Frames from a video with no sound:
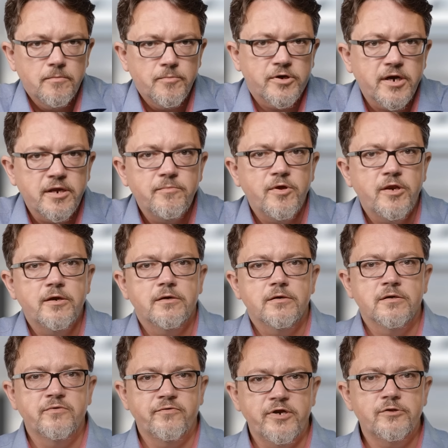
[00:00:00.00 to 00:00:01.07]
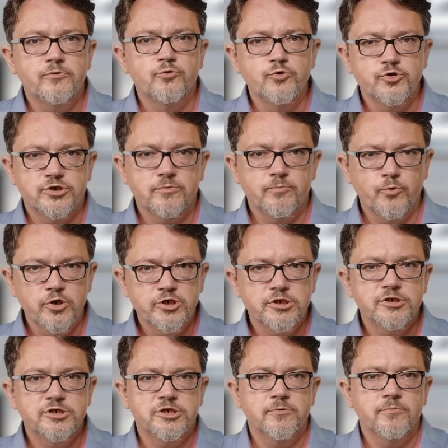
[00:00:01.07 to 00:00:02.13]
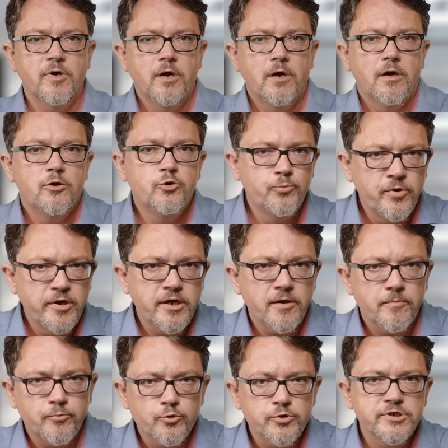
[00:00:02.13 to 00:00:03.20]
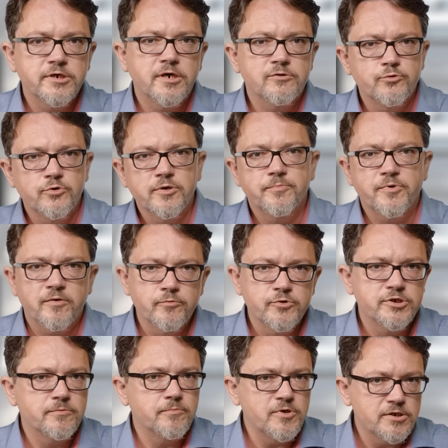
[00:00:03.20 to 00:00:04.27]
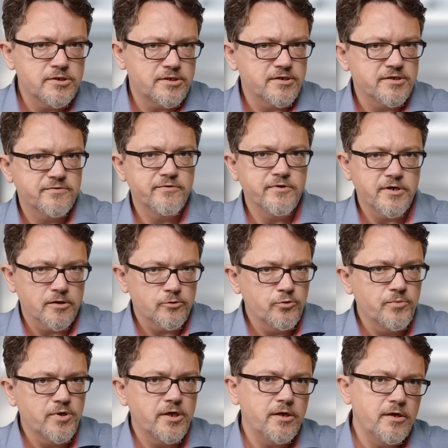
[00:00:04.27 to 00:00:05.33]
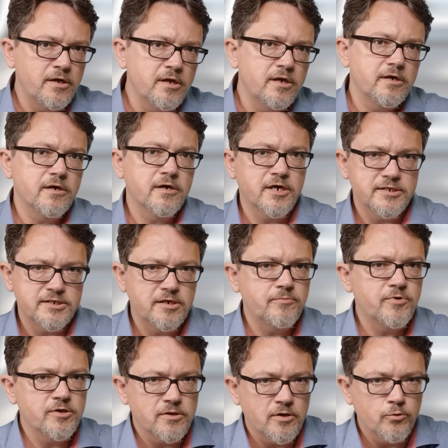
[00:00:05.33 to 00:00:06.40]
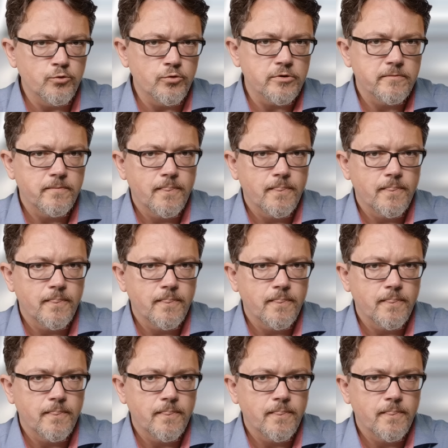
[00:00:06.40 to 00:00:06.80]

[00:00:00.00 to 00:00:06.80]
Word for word: По крайней мере, говорит точно больше, чем любые опросы, которые проводит Министерство экономики или Академия наук.